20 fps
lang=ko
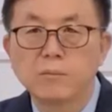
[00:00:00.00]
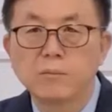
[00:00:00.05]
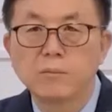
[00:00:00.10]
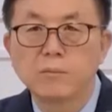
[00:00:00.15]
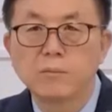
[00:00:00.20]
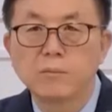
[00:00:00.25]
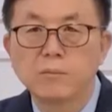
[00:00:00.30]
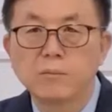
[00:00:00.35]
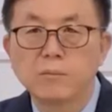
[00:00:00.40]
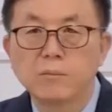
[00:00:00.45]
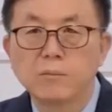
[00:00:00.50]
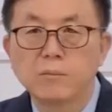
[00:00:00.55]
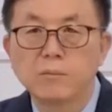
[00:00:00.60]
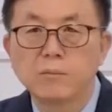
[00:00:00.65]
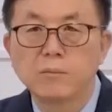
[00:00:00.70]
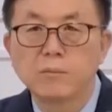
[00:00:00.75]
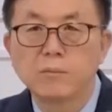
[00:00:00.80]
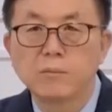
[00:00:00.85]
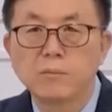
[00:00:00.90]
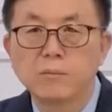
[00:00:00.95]
유사한
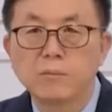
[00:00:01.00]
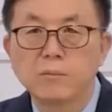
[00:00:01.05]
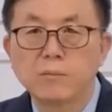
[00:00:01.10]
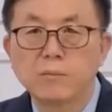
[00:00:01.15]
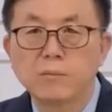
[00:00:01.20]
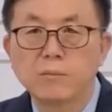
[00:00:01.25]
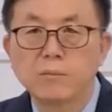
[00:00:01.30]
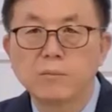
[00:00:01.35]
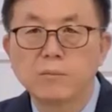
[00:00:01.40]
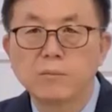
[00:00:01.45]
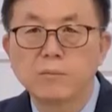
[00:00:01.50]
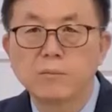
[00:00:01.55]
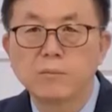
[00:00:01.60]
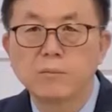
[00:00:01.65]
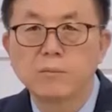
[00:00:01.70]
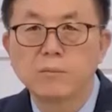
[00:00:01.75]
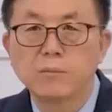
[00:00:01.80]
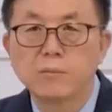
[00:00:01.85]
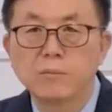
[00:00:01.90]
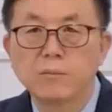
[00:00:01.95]
것이다.
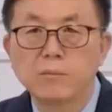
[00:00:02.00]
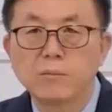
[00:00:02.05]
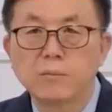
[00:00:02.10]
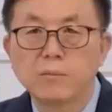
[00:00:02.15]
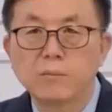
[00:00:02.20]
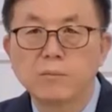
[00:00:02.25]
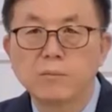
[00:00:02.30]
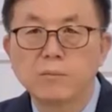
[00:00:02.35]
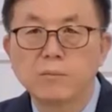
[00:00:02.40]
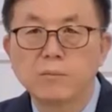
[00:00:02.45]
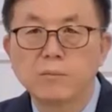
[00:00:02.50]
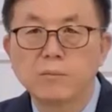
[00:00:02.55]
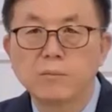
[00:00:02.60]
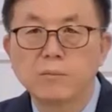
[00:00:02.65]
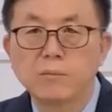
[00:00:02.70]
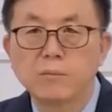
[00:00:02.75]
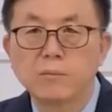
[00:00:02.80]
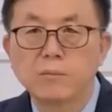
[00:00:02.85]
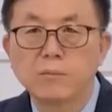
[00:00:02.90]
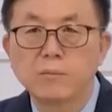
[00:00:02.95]
비슷하다.
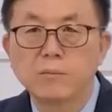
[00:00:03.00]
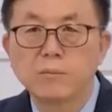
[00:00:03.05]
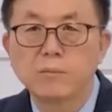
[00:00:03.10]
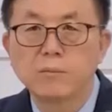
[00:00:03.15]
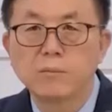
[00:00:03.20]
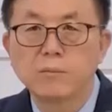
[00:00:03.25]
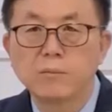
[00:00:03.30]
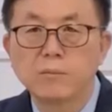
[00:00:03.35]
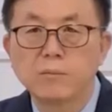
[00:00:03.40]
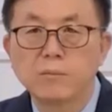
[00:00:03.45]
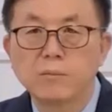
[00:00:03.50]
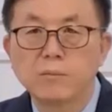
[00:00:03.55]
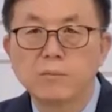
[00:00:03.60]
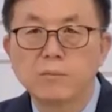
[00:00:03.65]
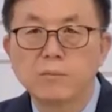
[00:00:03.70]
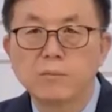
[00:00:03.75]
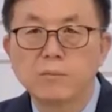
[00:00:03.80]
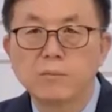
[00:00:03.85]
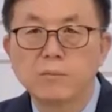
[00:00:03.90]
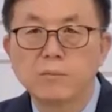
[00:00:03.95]
그래서 우리는 뭡니까?
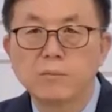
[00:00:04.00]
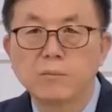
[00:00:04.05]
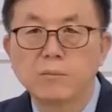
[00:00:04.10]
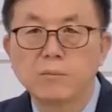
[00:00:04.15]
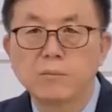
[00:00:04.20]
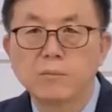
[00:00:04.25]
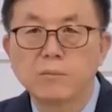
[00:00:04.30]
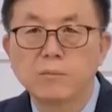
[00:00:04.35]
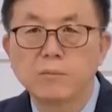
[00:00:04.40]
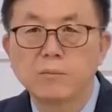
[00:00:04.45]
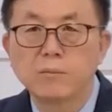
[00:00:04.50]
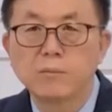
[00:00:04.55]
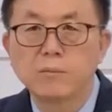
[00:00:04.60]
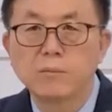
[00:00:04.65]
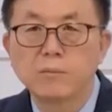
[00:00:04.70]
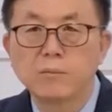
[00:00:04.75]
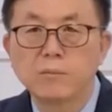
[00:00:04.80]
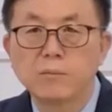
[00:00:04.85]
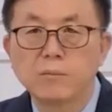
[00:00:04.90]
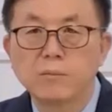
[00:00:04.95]
언제 주님이
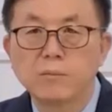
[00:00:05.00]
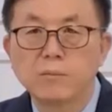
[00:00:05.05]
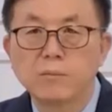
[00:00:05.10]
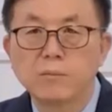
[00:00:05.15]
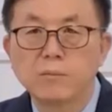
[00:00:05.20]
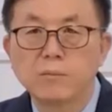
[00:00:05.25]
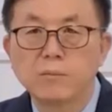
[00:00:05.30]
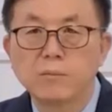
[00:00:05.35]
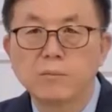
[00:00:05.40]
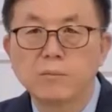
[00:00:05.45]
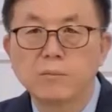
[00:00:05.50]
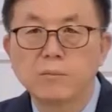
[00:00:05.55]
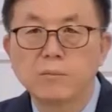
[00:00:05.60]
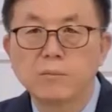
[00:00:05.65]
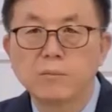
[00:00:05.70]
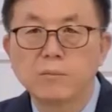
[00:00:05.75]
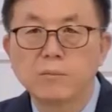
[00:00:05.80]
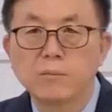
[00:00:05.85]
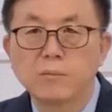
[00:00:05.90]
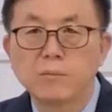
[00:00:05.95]

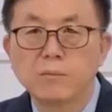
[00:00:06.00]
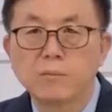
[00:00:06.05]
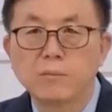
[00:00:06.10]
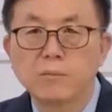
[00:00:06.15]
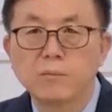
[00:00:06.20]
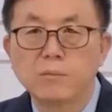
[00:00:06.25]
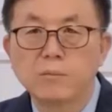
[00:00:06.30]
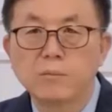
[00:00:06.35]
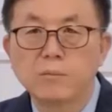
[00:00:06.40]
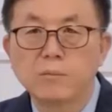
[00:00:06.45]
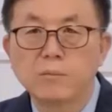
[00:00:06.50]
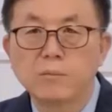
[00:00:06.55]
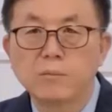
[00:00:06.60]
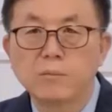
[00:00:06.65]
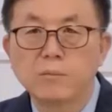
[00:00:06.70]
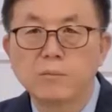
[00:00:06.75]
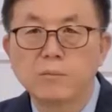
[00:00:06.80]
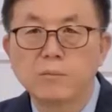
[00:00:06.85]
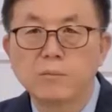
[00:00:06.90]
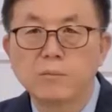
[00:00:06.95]
오실지 모르기
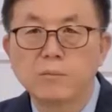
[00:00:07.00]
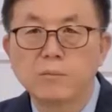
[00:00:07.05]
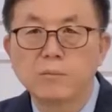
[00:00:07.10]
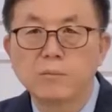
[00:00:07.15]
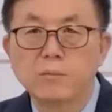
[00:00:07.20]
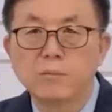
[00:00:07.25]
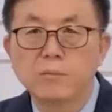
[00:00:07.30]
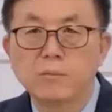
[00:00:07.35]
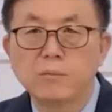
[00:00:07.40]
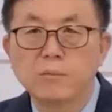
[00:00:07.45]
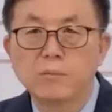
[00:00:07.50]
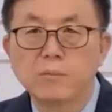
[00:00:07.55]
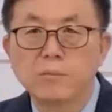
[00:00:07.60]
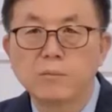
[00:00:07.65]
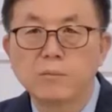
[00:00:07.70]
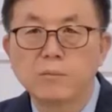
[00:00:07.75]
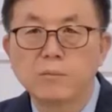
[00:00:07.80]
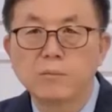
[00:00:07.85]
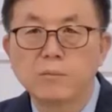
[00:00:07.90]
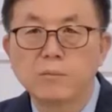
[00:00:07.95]
때문에
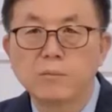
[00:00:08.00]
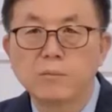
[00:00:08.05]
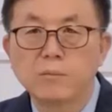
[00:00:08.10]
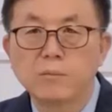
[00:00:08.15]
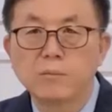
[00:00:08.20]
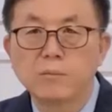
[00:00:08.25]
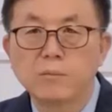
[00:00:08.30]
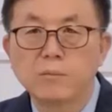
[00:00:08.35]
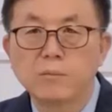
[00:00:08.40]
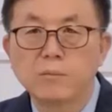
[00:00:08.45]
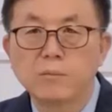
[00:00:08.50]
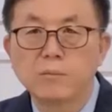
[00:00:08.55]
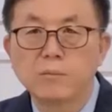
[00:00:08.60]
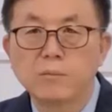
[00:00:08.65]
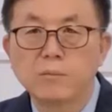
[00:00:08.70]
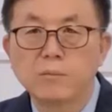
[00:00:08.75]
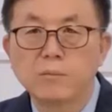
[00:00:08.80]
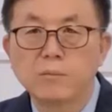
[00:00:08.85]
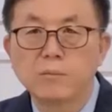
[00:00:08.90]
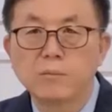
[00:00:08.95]
늘
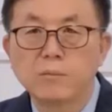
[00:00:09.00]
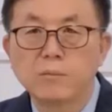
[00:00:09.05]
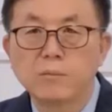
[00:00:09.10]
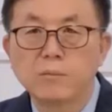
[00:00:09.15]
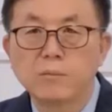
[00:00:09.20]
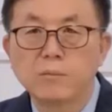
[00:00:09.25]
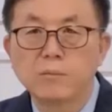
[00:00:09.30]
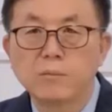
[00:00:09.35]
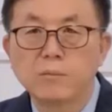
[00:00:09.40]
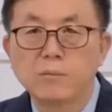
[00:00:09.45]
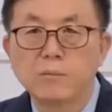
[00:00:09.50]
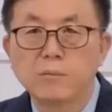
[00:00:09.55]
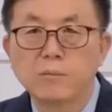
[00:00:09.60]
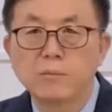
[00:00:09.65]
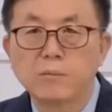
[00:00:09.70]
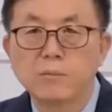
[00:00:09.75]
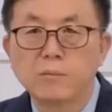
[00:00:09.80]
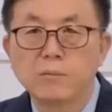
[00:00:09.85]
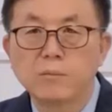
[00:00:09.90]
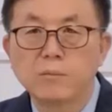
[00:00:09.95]
깨어
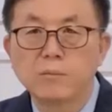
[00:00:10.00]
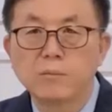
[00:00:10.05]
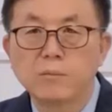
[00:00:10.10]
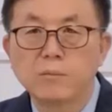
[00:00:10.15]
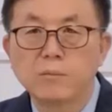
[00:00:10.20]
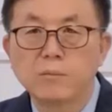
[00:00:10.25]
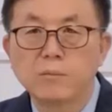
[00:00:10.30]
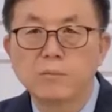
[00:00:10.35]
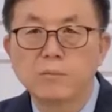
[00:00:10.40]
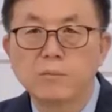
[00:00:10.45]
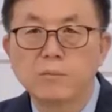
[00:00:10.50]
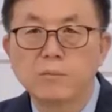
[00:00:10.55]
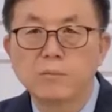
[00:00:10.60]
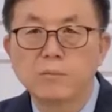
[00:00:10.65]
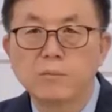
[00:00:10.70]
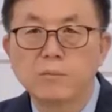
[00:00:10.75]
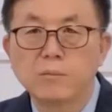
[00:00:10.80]
있어야 되는 겁니다.